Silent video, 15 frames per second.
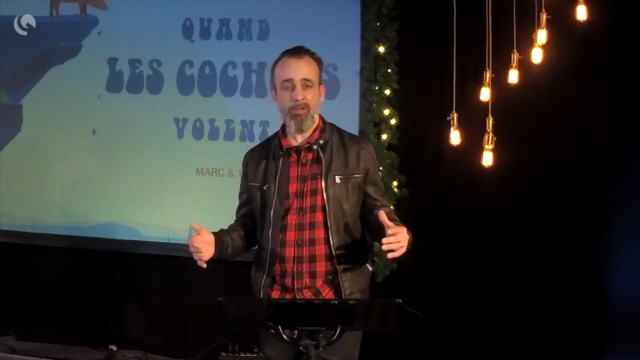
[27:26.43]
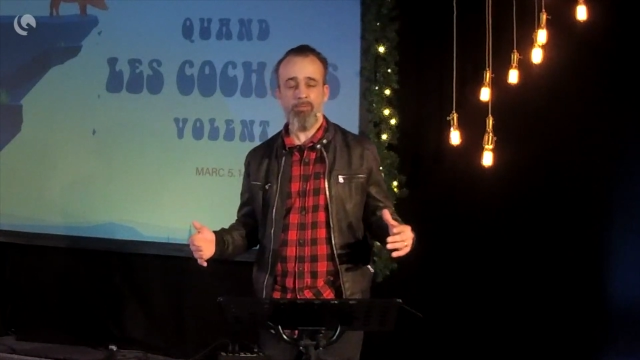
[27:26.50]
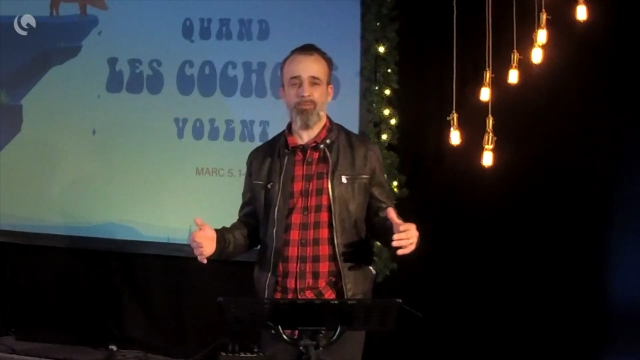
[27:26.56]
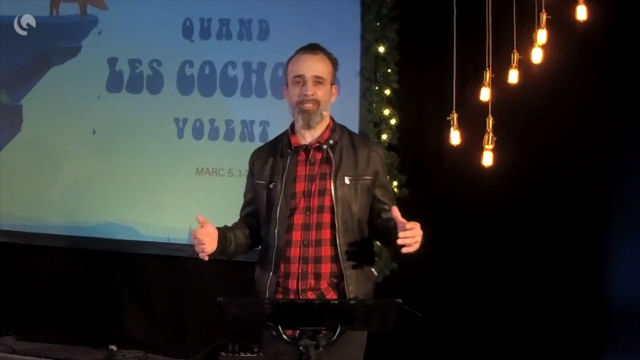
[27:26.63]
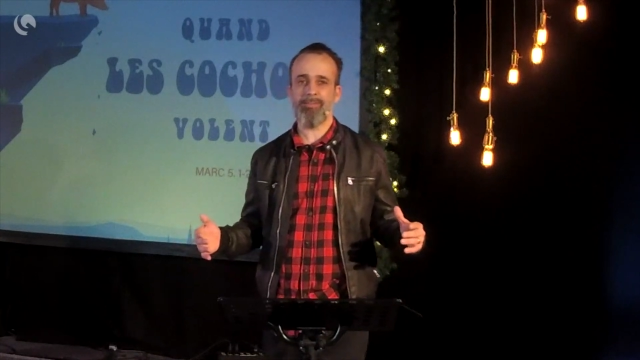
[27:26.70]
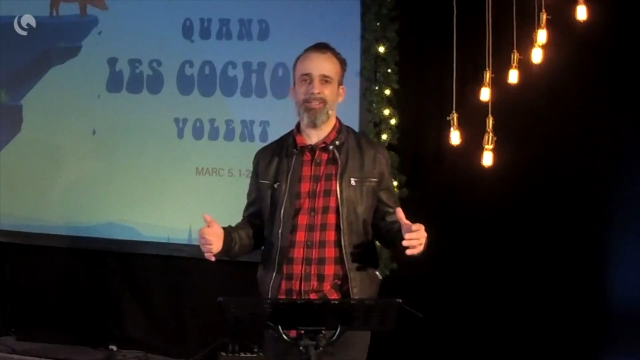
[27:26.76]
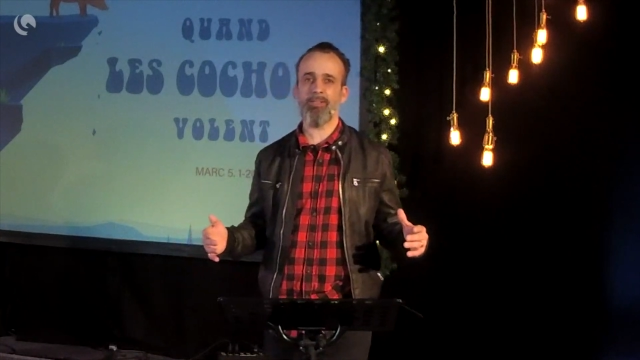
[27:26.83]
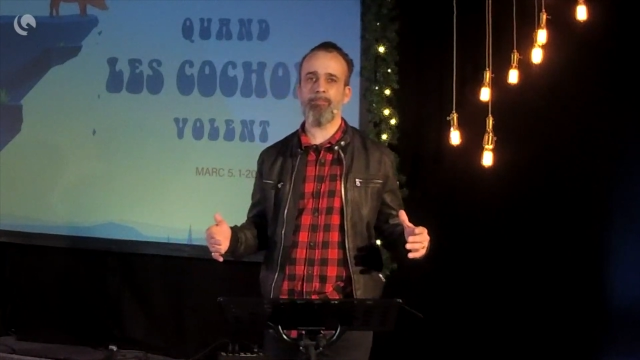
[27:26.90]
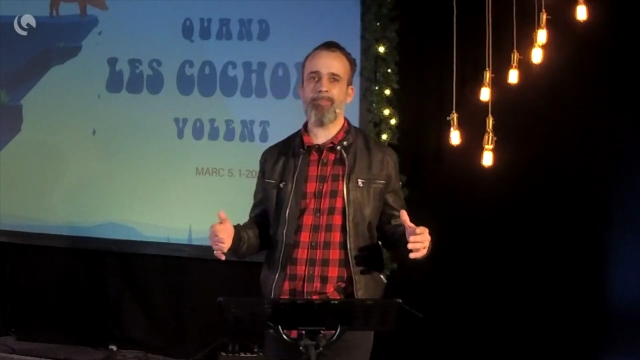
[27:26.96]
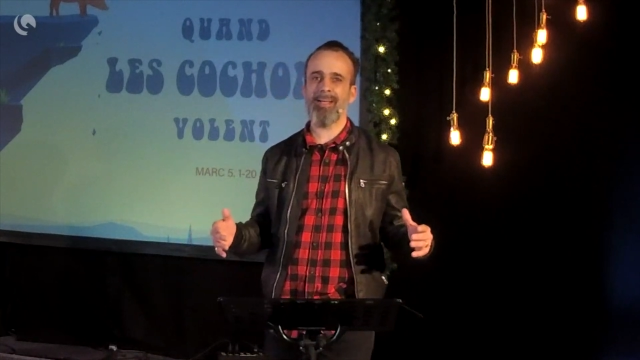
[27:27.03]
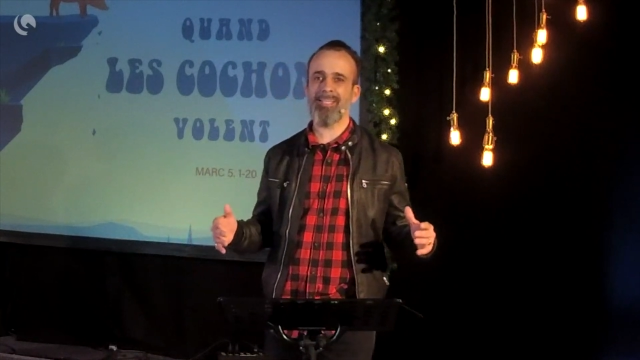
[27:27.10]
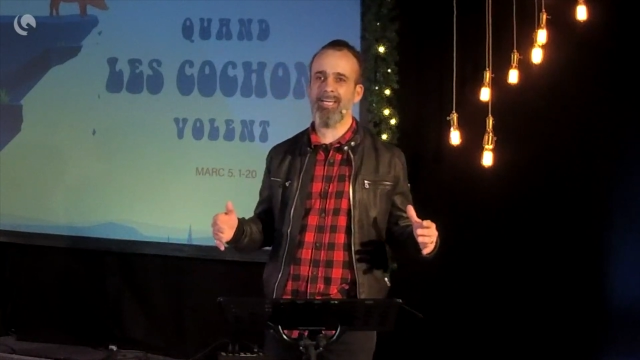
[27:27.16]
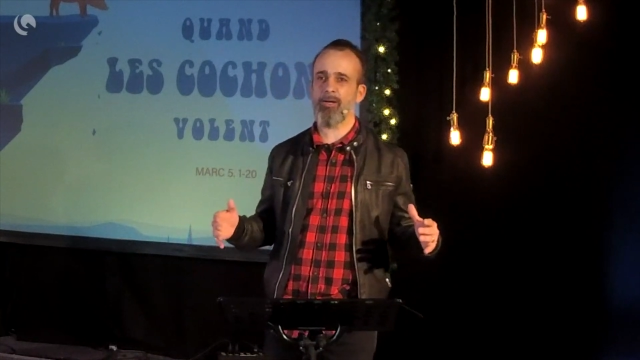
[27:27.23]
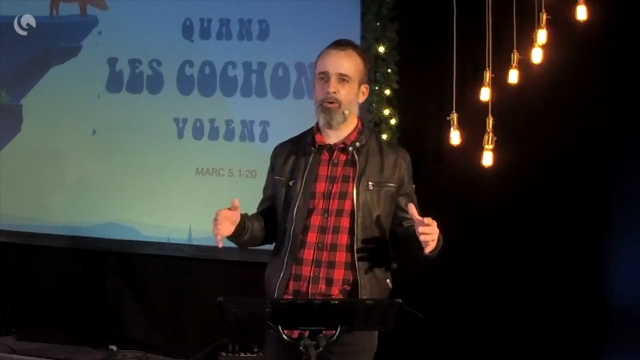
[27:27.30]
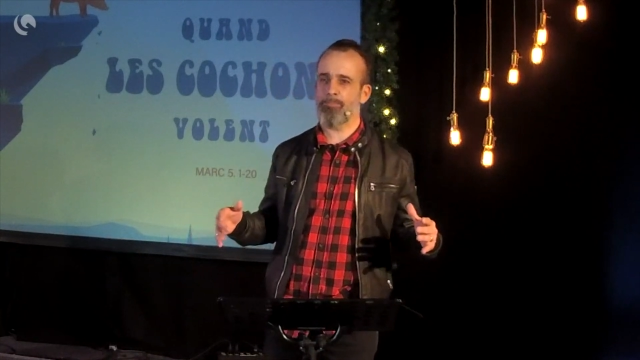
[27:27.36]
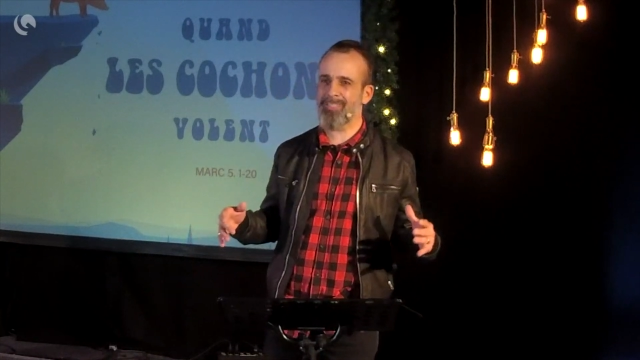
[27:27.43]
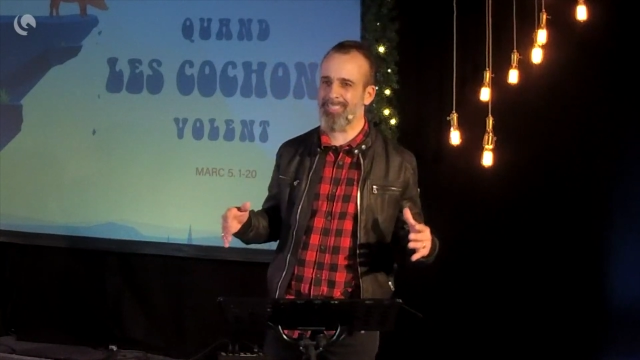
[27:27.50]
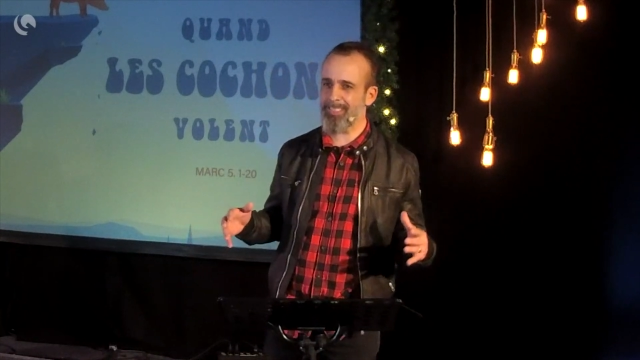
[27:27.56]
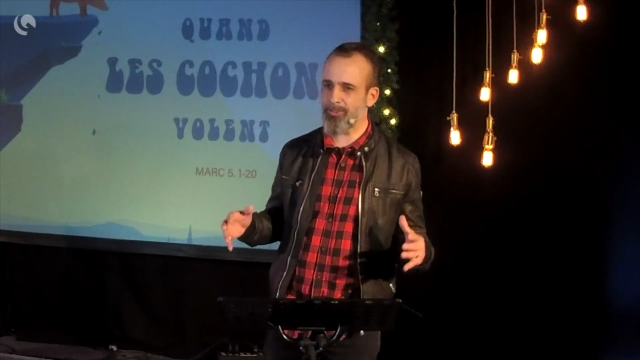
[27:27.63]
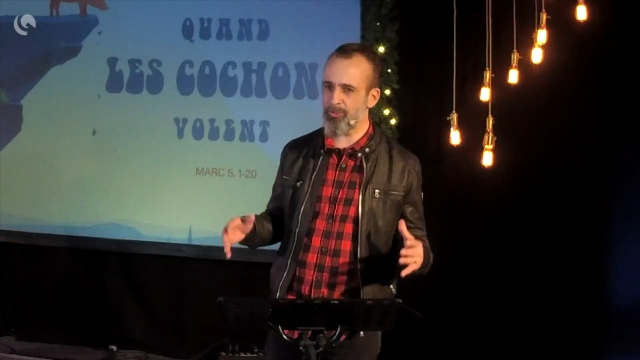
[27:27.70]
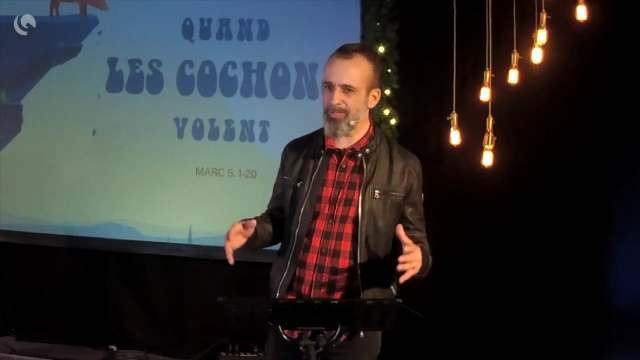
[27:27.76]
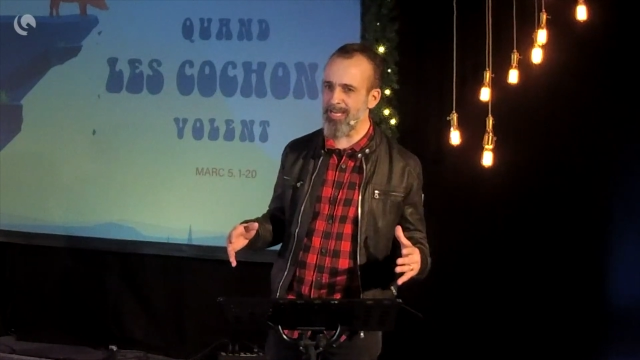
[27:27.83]
vous savez, de manière
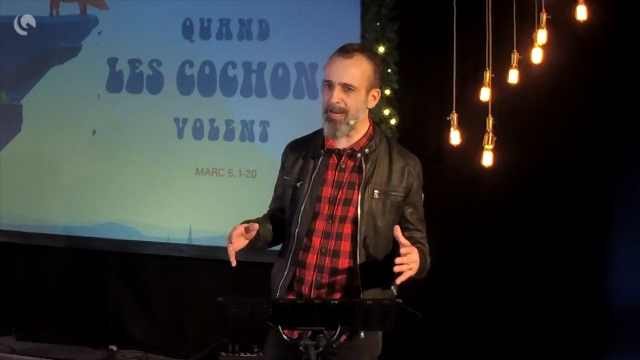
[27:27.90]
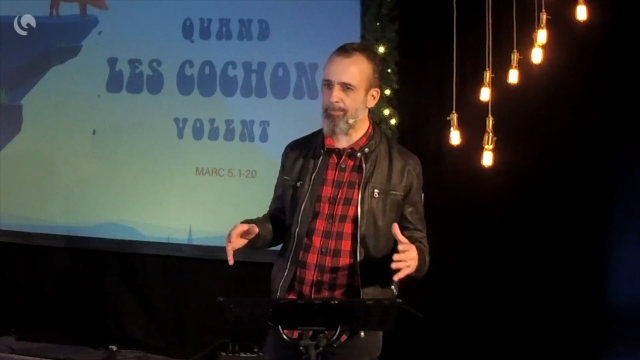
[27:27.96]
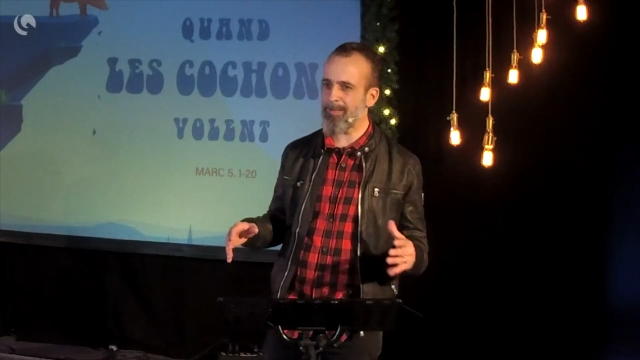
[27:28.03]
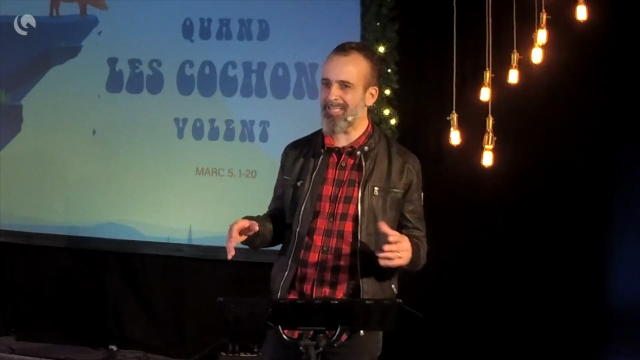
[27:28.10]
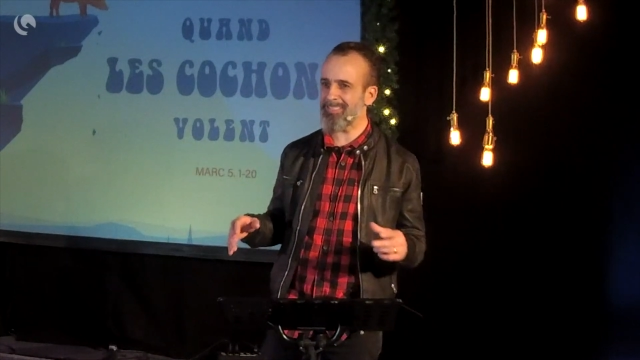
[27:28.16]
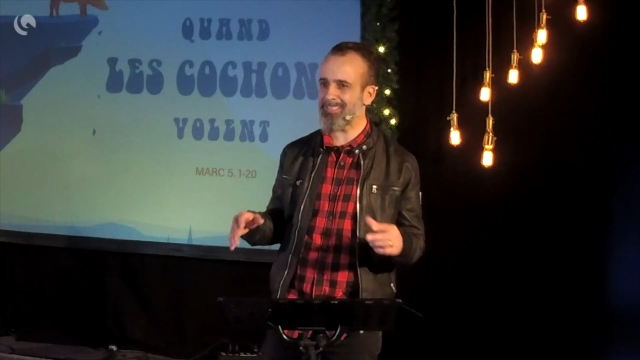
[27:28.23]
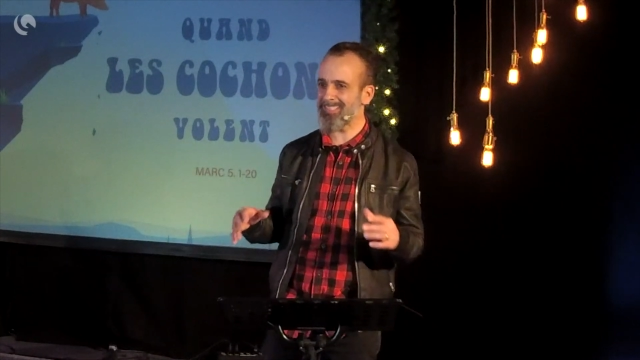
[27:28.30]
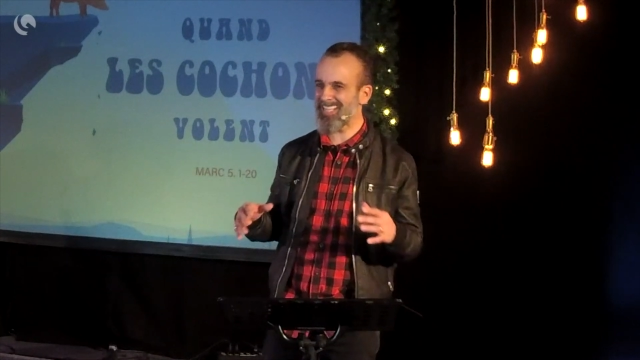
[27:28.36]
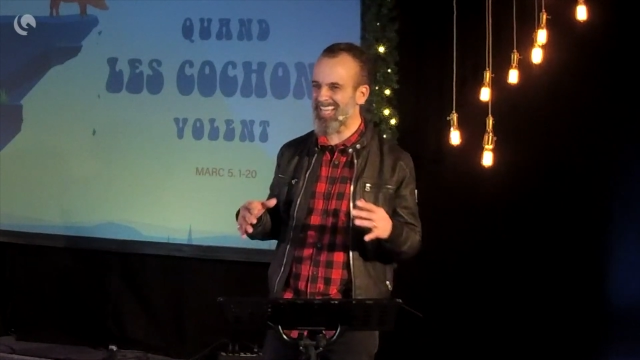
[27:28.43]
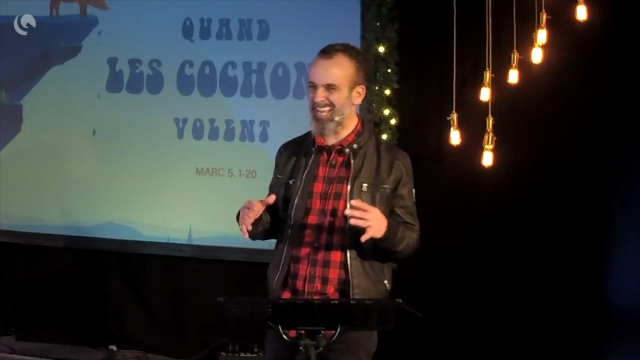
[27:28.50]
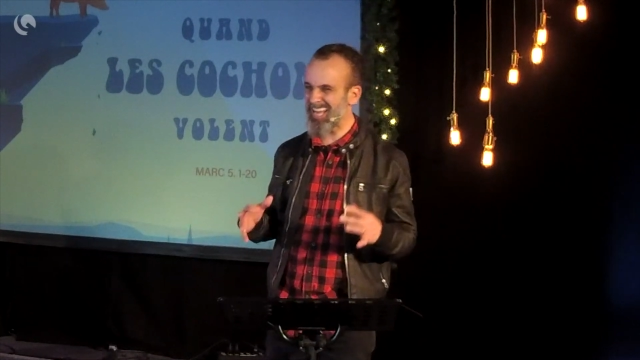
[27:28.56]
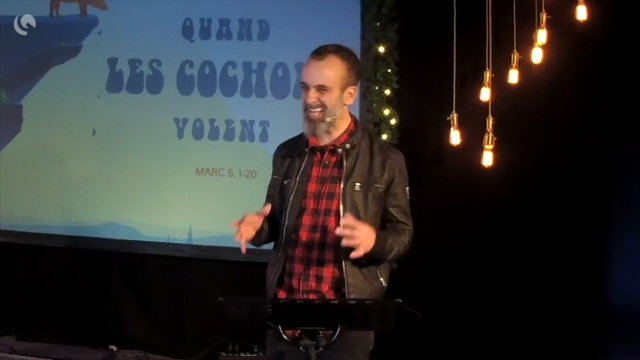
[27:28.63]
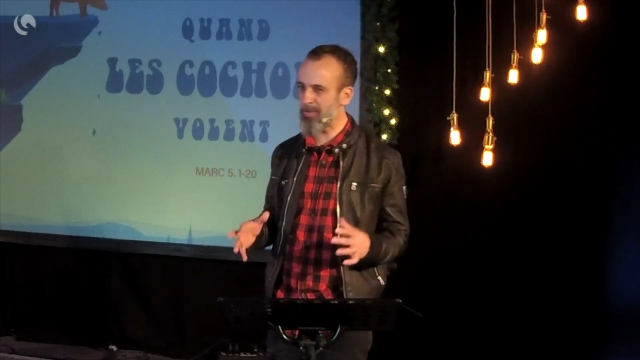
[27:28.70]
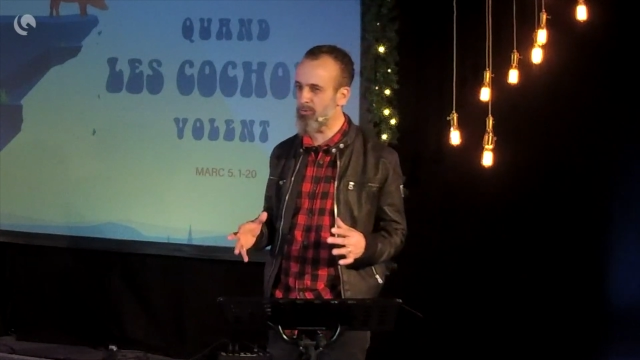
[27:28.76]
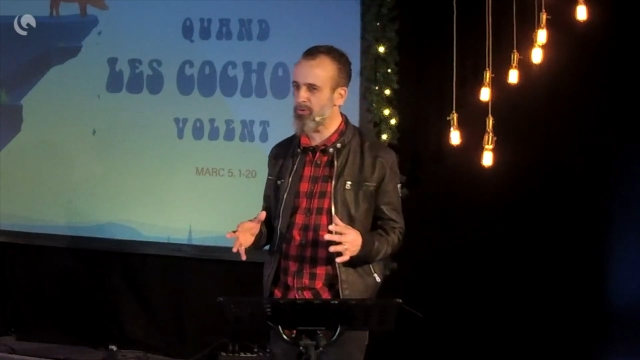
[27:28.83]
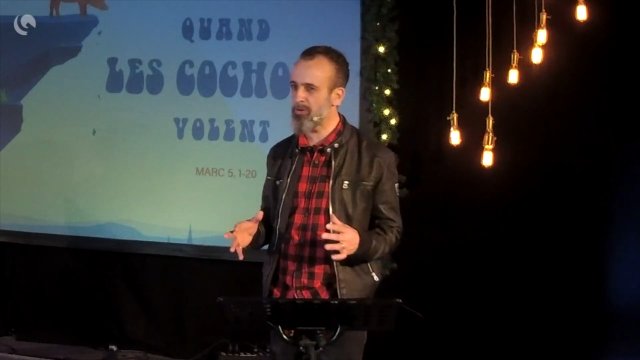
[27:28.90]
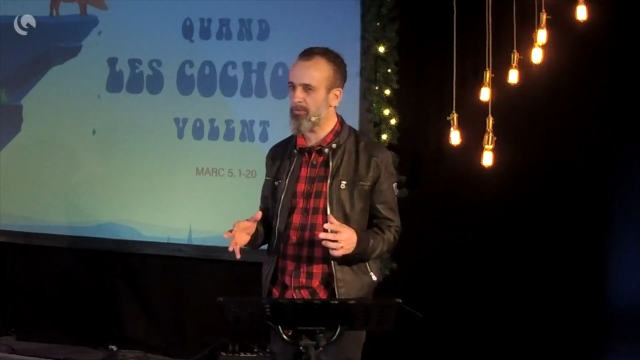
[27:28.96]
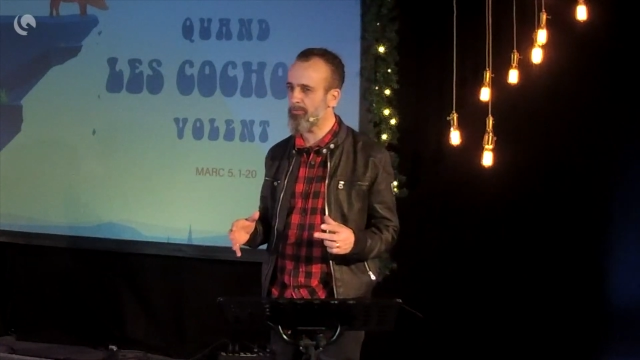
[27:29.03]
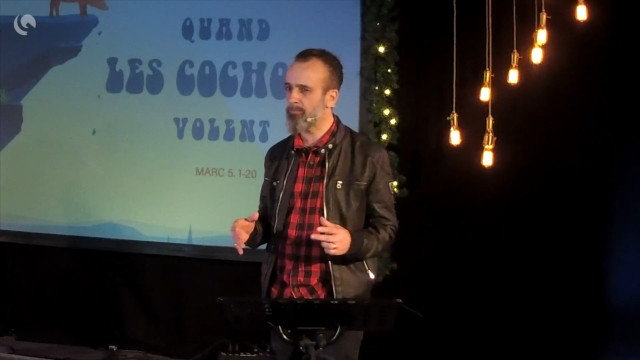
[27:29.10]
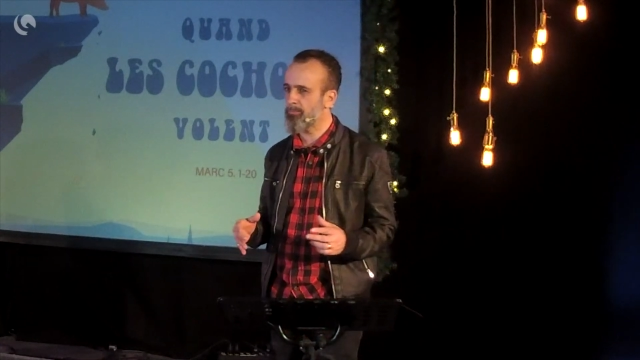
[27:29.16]
obsessionnelle, presque très récurrente,